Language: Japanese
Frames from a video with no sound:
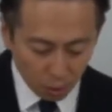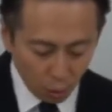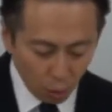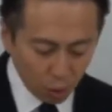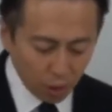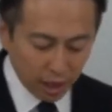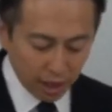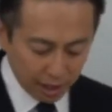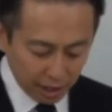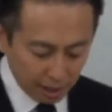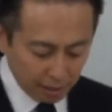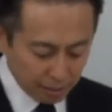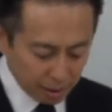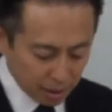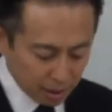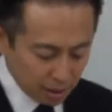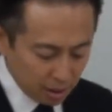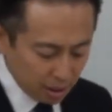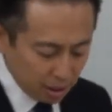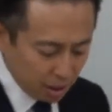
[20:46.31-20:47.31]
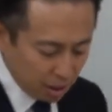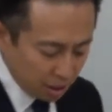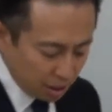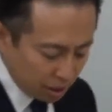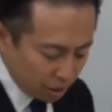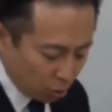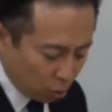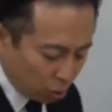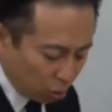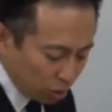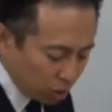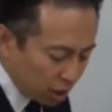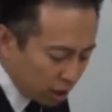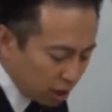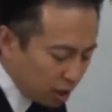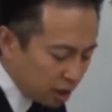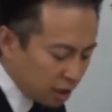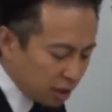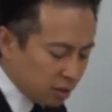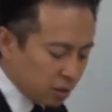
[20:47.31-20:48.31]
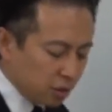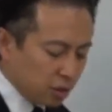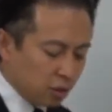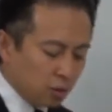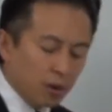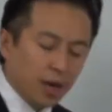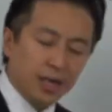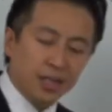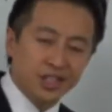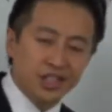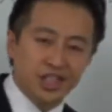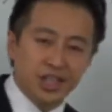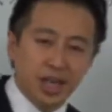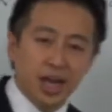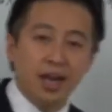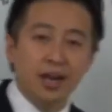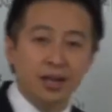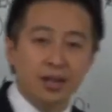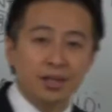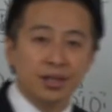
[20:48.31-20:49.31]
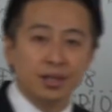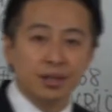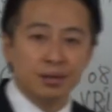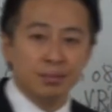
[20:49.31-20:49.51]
こう書いてありますでここで出てくるのは時系列